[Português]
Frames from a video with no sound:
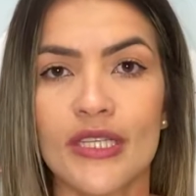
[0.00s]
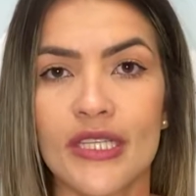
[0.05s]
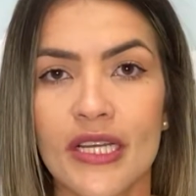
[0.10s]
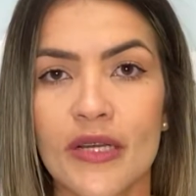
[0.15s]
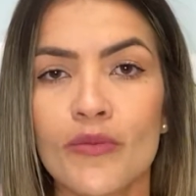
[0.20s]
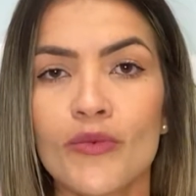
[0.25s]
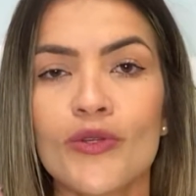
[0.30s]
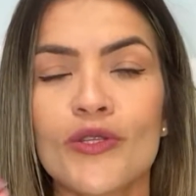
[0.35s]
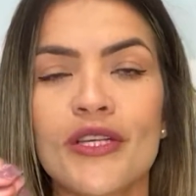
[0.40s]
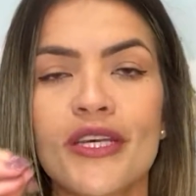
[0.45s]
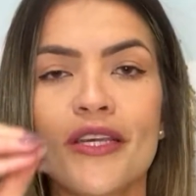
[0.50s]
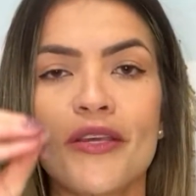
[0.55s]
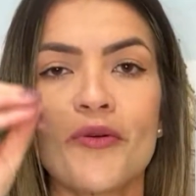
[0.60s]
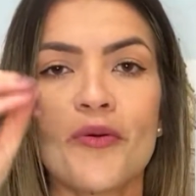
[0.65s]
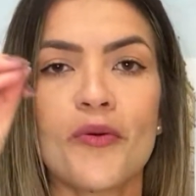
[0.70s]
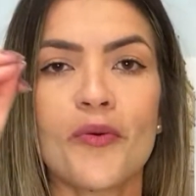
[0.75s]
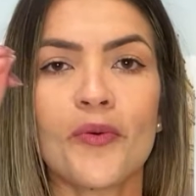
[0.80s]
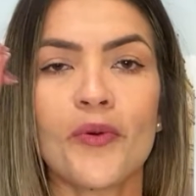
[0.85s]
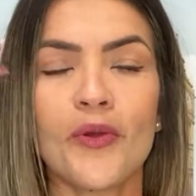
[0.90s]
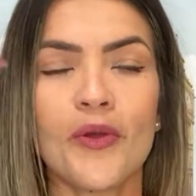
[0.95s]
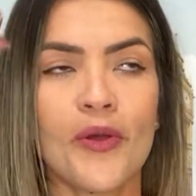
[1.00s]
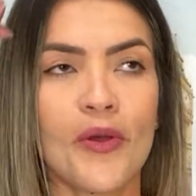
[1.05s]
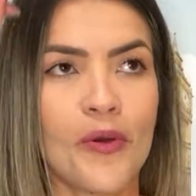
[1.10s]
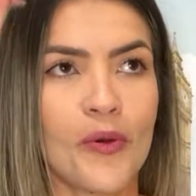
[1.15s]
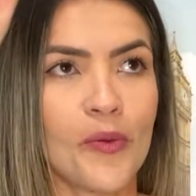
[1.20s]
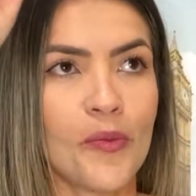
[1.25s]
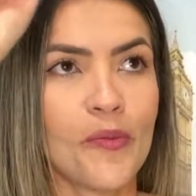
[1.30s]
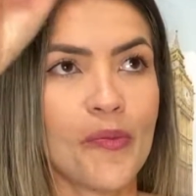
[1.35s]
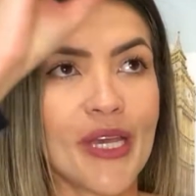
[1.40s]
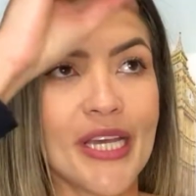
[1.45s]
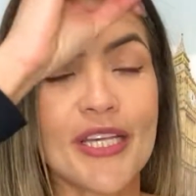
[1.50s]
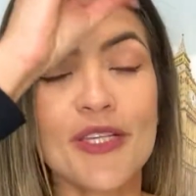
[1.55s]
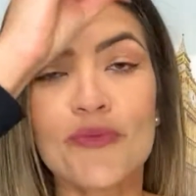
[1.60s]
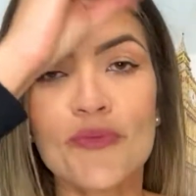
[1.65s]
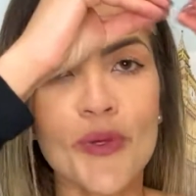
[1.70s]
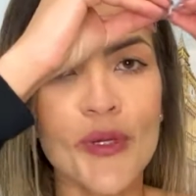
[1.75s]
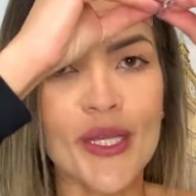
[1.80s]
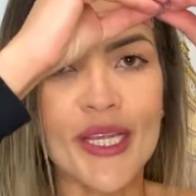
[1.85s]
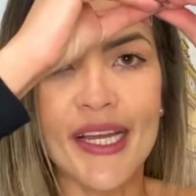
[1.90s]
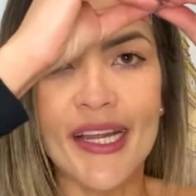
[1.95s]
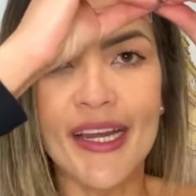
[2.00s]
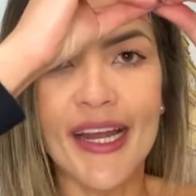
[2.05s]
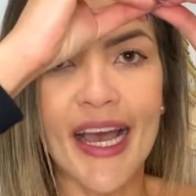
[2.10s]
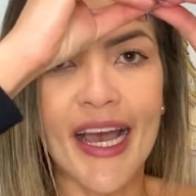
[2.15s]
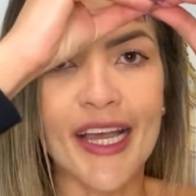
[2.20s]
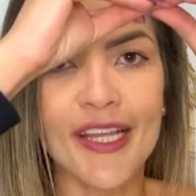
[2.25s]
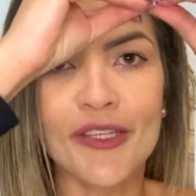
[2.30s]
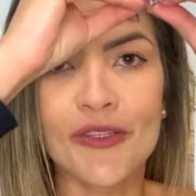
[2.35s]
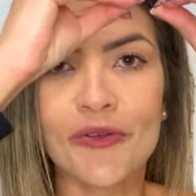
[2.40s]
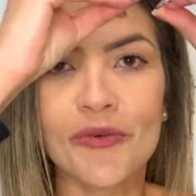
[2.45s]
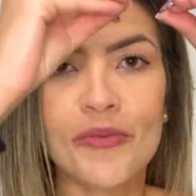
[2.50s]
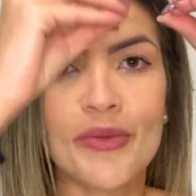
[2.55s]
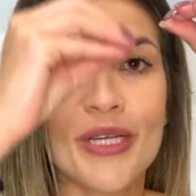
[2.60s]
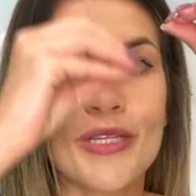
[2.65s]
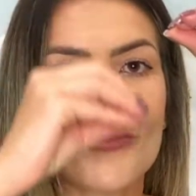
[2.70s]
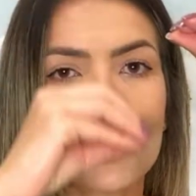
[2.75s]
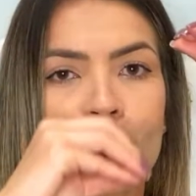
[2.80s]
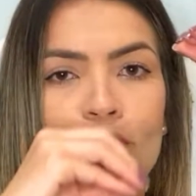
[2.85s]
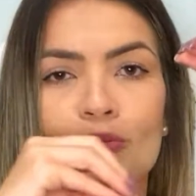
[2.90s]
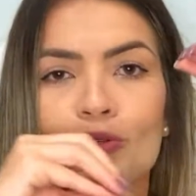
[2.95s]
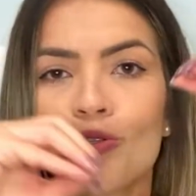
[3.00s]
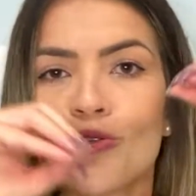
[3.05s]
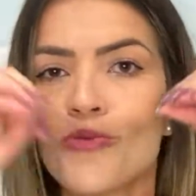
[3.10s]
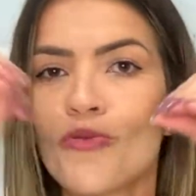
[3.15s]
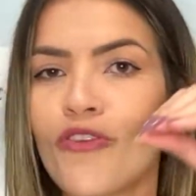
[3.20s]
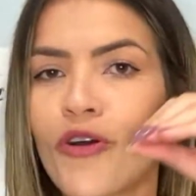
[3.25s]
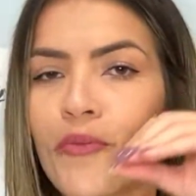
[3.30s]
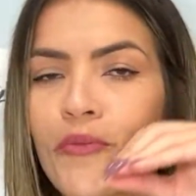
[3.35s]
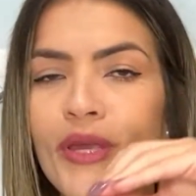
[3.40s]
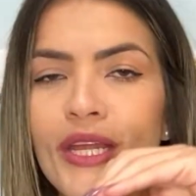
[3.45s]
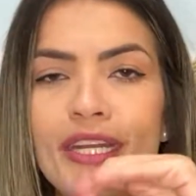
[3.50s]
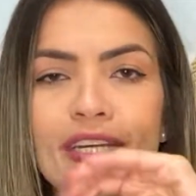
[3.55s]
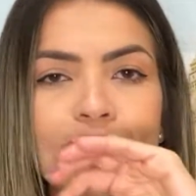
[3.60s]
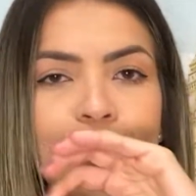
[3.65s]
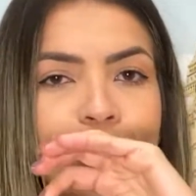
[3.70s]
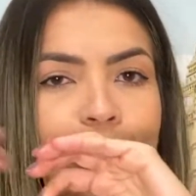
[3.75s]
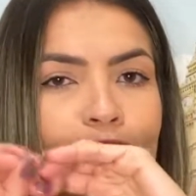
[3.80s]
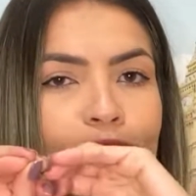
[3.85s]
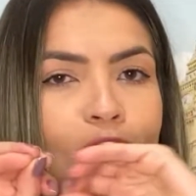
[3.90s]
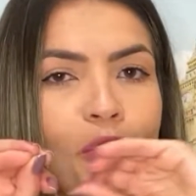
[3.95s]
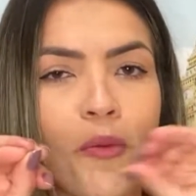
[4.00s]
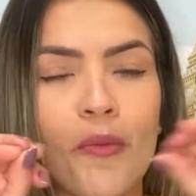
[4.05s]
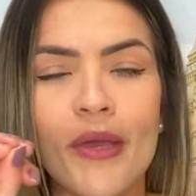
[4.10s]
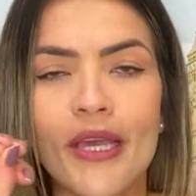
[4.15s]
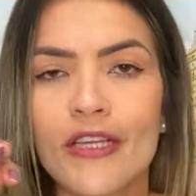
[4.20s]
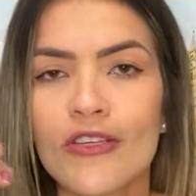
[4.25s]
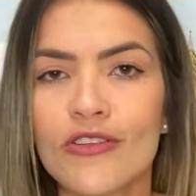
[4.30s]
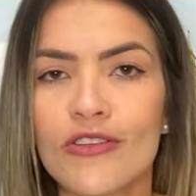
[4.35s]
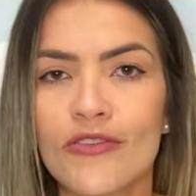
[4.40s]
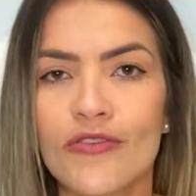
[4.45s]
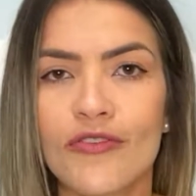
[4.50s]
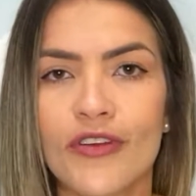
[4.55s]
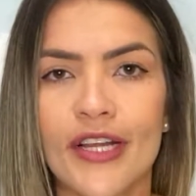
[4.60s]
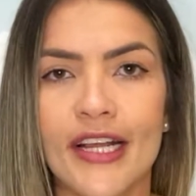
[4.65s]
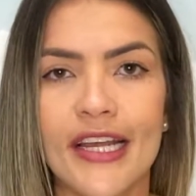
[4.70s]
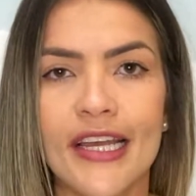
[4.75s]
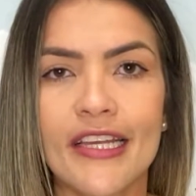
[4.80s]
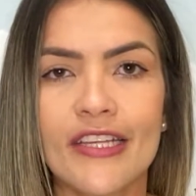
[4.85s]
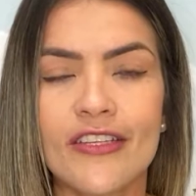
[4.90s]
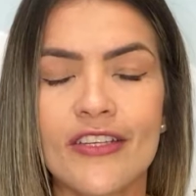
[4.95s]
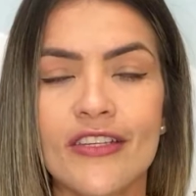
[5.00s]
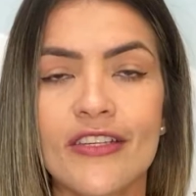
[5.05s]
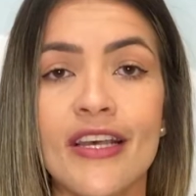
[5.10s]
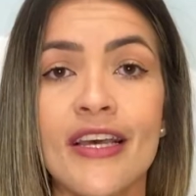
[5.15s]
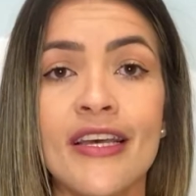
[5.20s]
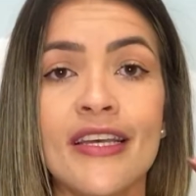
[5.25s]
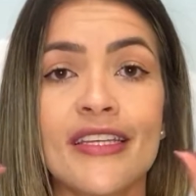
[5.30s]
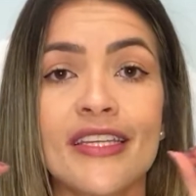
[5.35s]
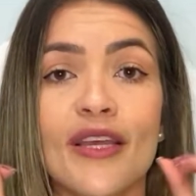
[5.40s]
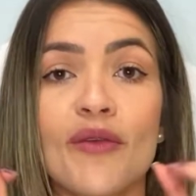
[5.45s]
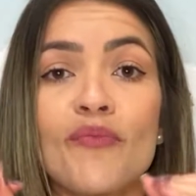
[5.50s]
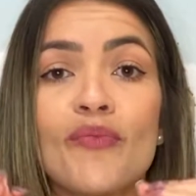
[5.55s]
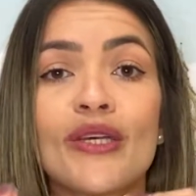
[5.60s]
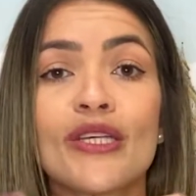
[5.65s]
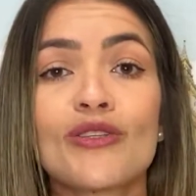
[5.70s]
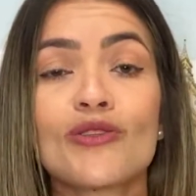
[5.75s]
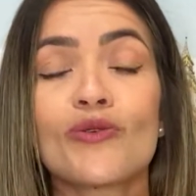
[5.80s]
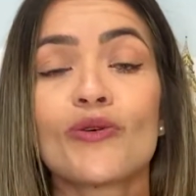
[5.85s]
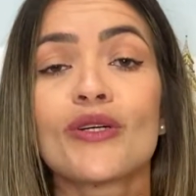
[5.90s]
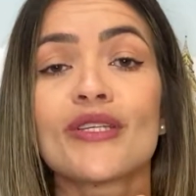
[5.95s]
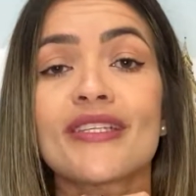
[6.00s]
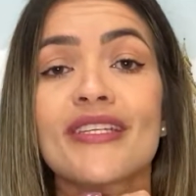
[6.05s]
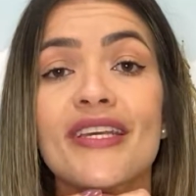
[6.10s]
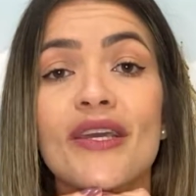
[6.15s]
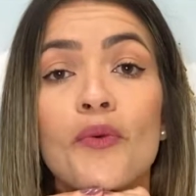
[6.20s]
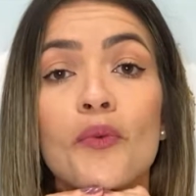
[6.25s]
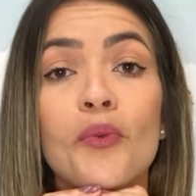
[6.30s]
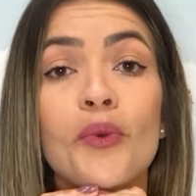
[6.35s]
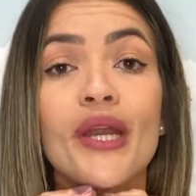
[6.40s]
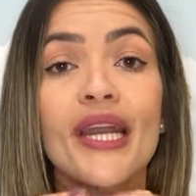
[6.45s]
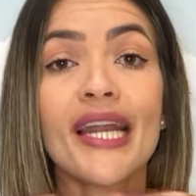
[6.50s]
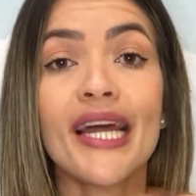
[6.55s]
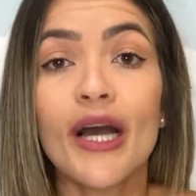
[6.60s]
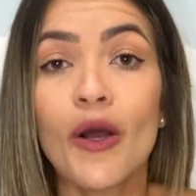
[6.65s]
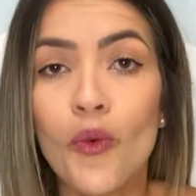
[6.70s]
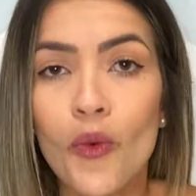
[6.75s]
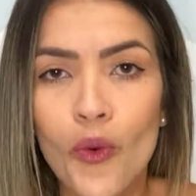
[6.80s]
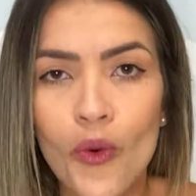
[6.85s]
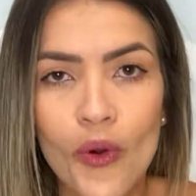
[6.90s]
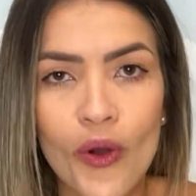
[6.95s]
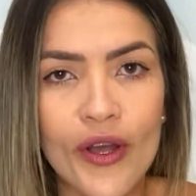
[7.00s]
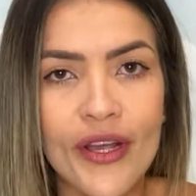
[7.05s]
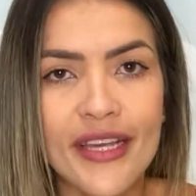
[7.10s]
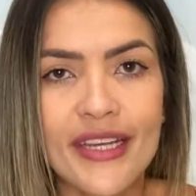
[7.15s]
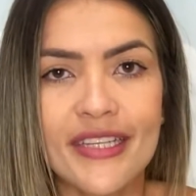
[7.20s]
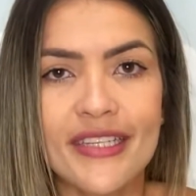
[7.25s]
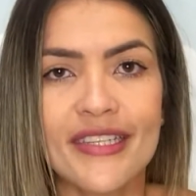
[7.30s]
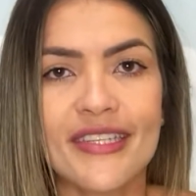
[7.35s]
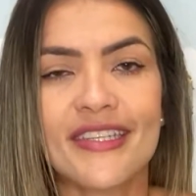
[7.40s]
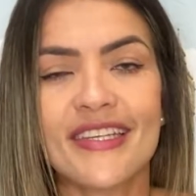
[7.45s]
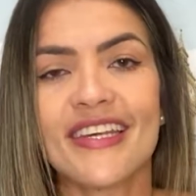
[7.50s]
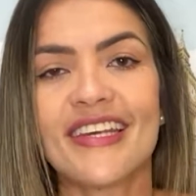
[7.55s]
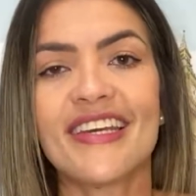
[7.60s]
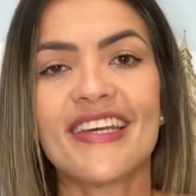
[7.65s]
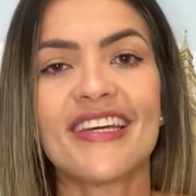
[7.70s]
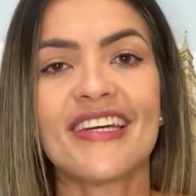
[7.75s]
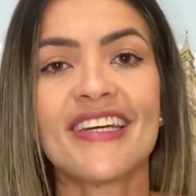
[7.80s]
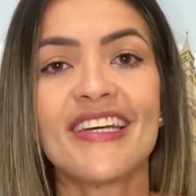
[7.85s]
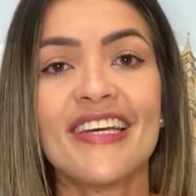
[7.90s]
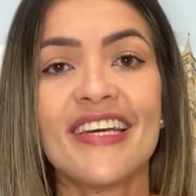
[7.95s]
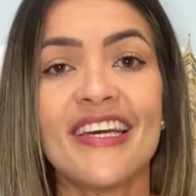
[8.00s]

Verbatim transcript: temos aí o, o mesmo antenato, mas somos de famílias totalmente diferentes. Tem pessoas que eu não conhecia.